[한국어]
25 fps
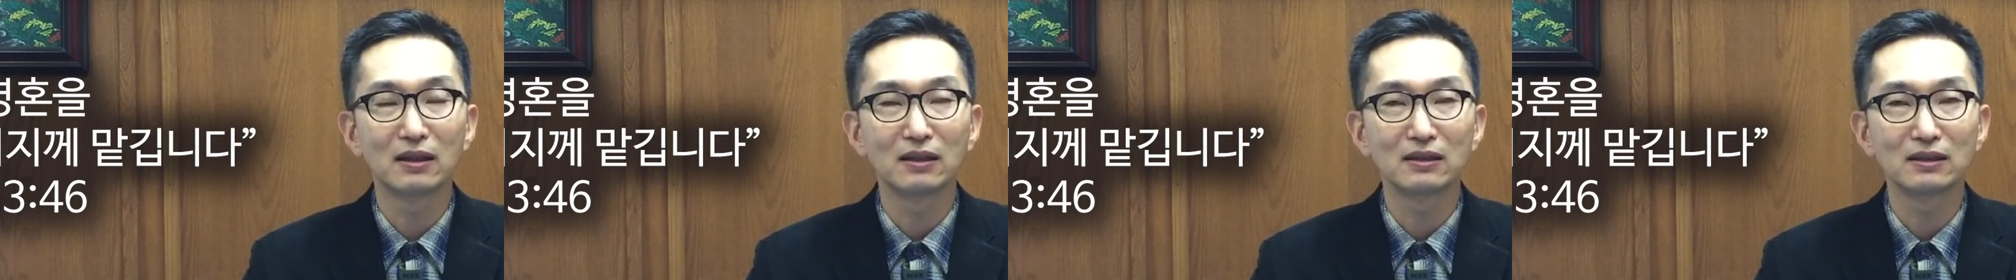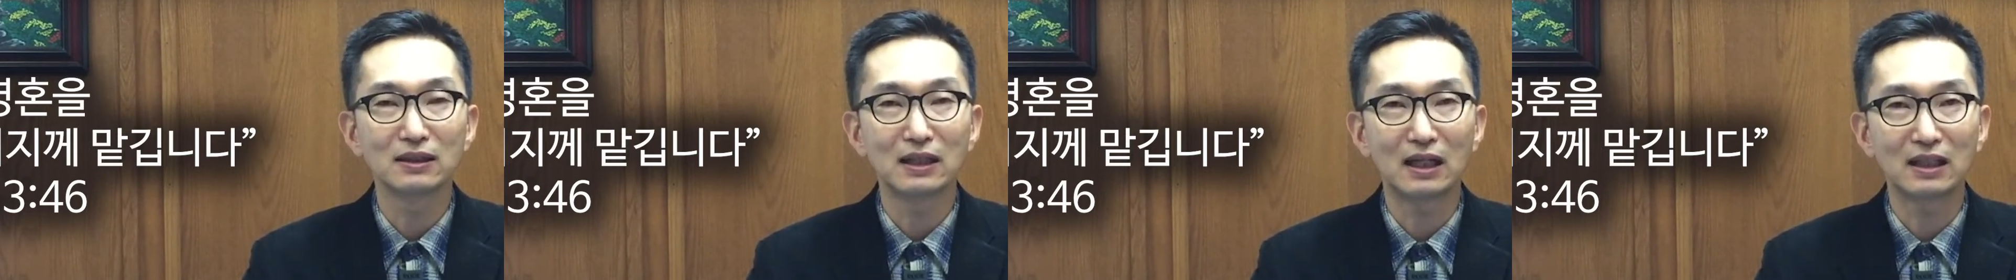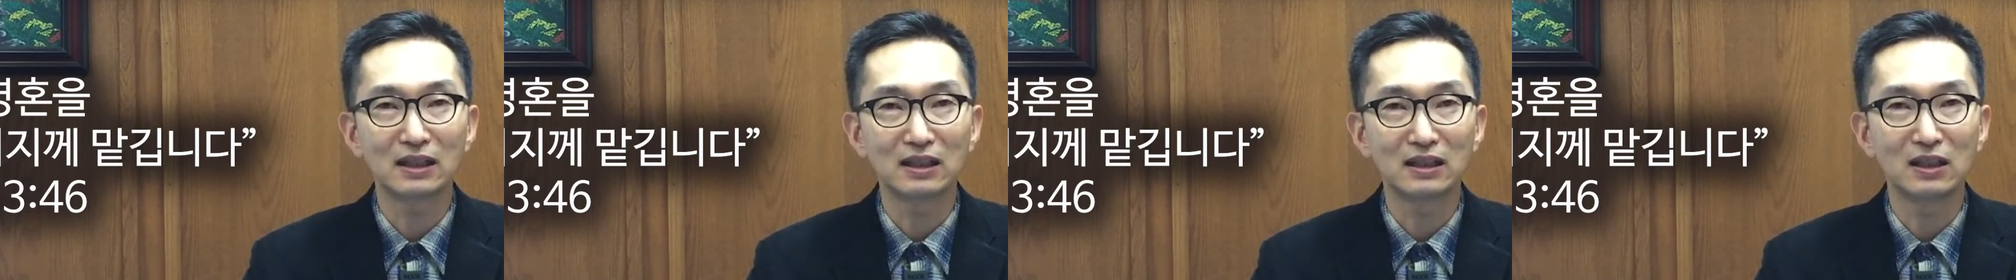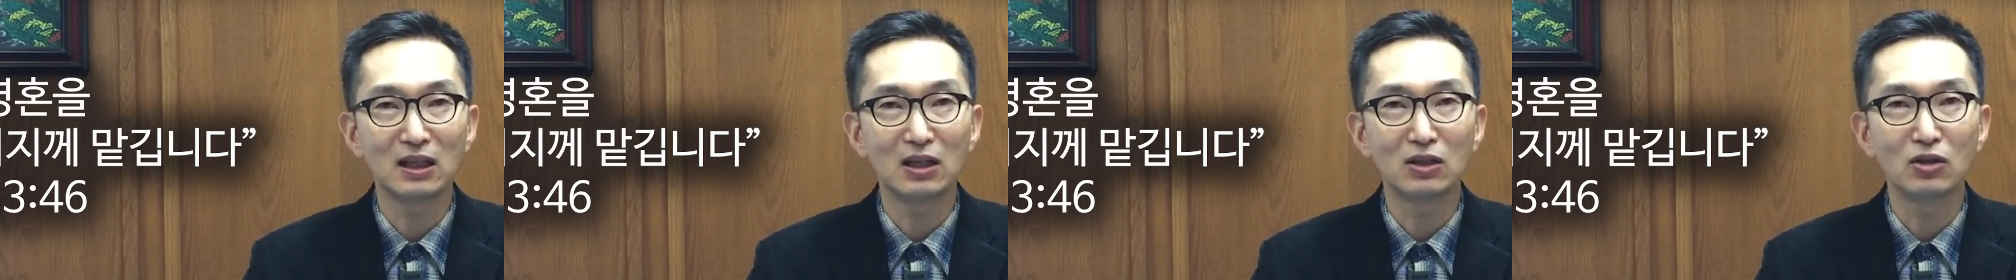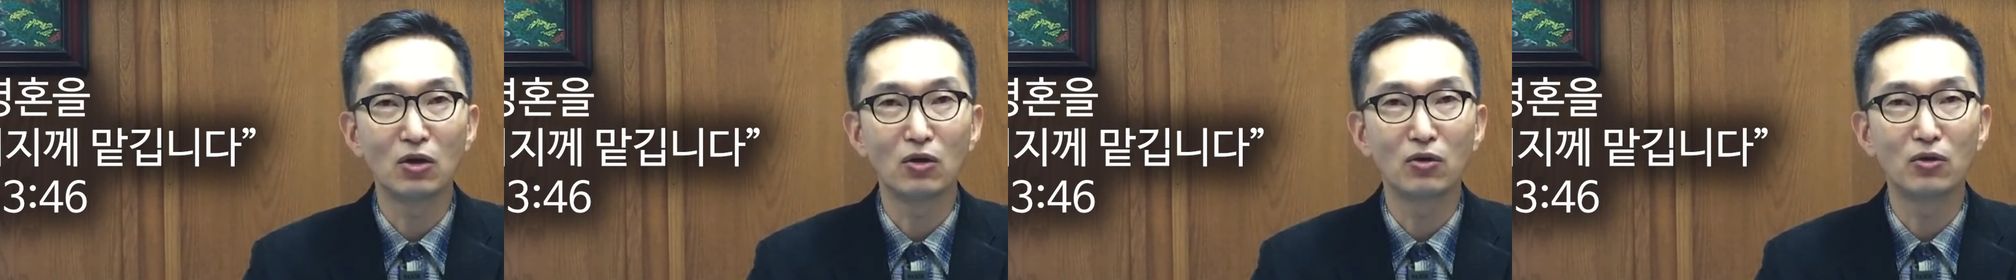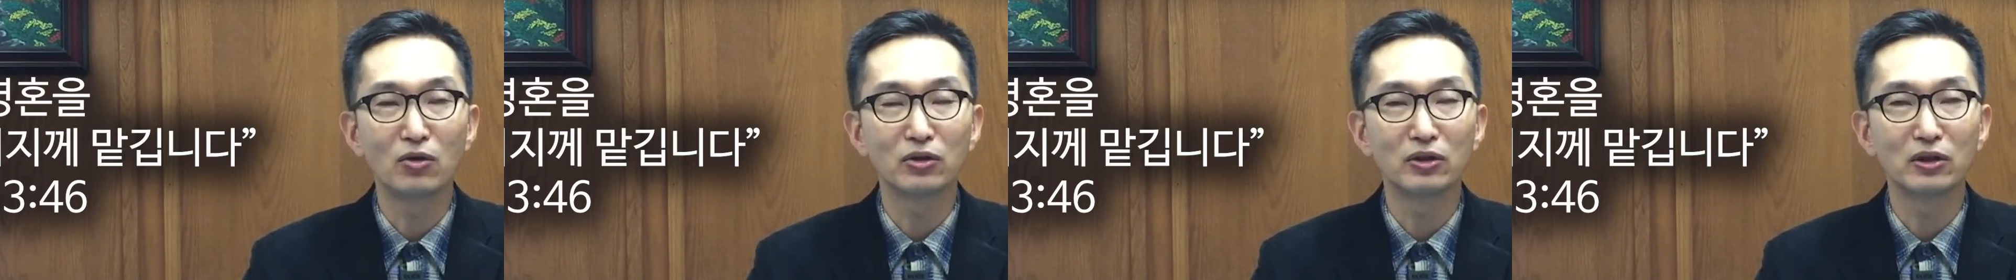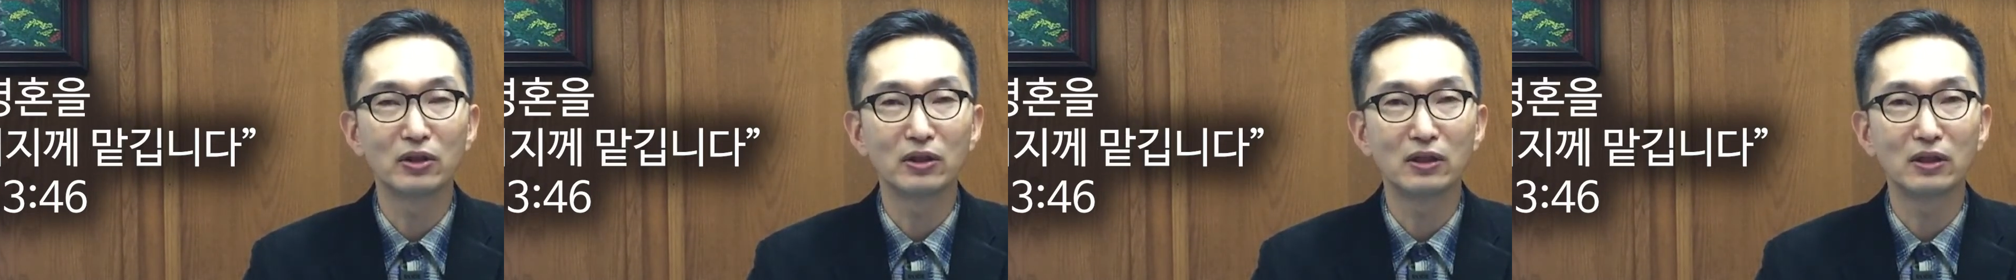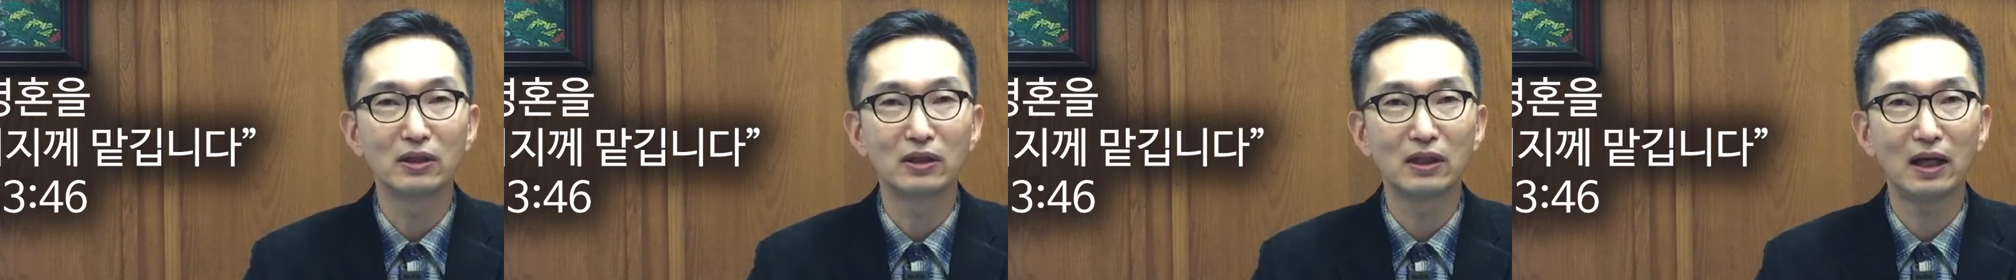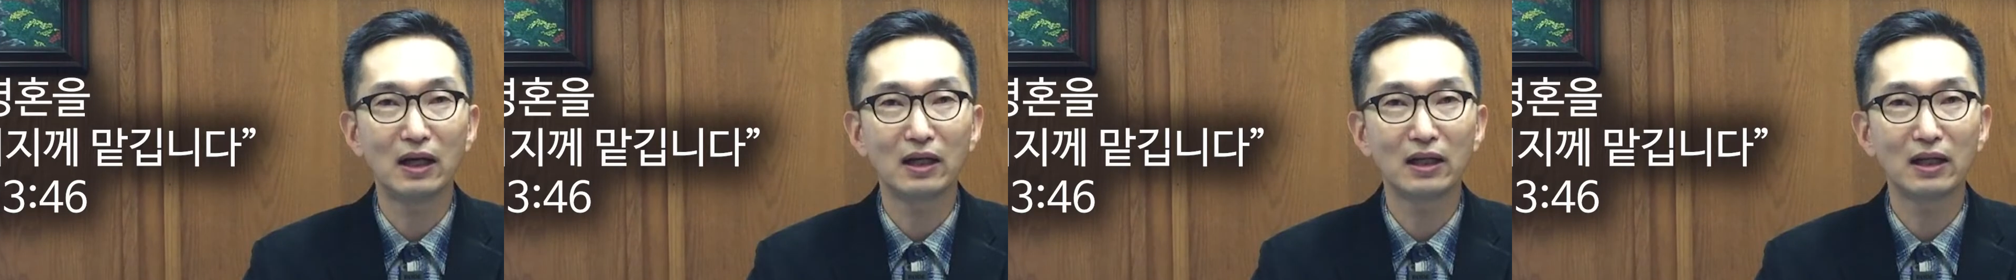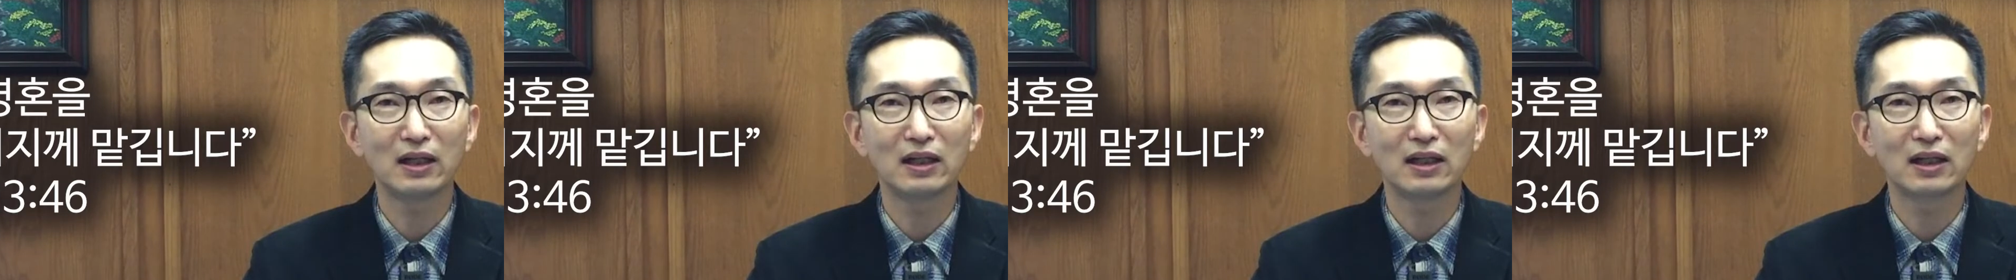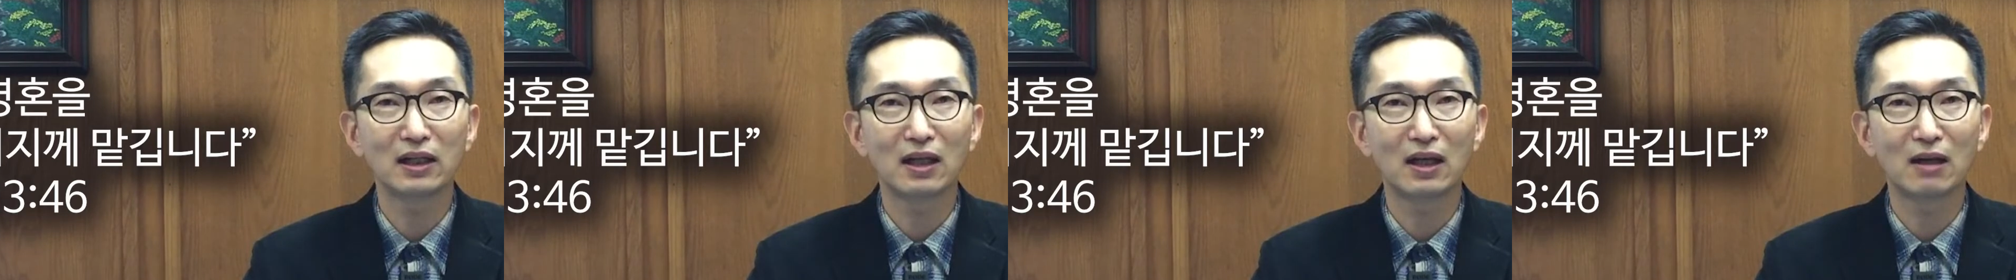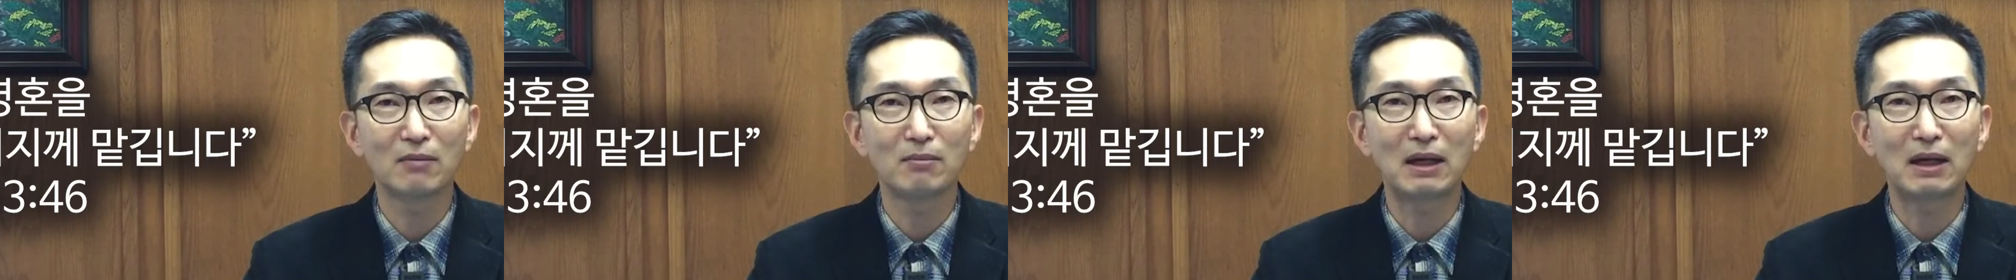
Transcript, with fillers: 자기의 영혼을 하나님께